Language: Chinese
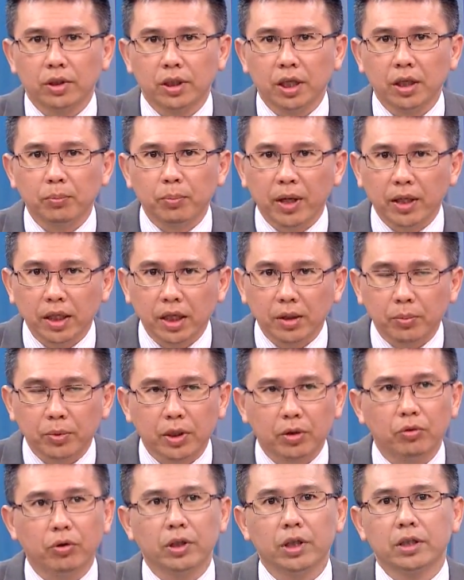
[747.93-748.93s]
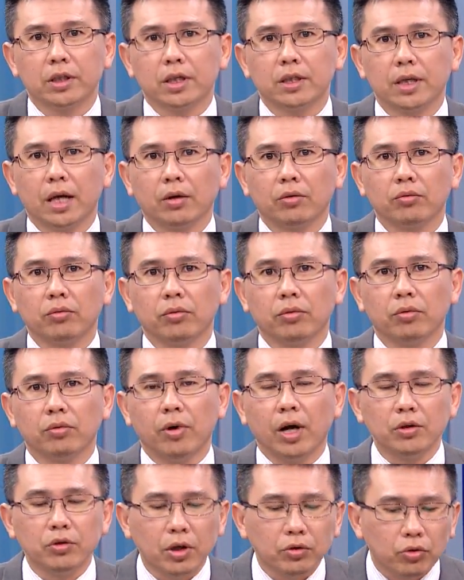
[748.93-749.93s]
低本益比的获利成长股。
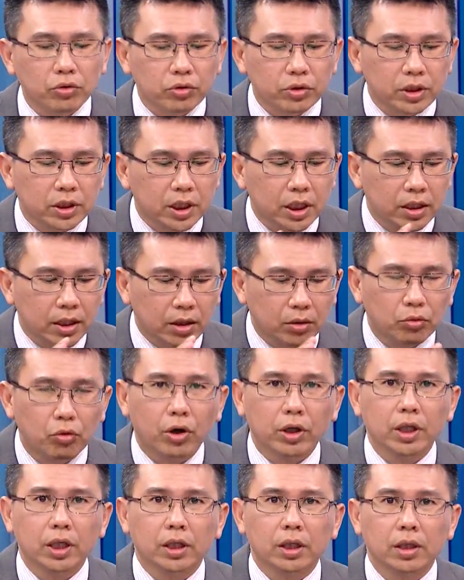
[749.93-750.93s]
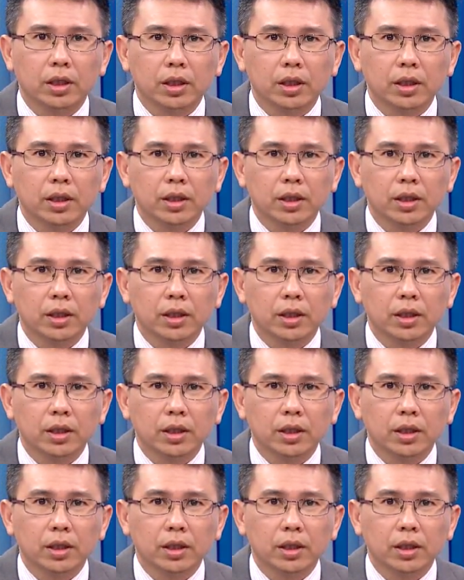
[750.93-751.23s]
换句话说，就今年的获利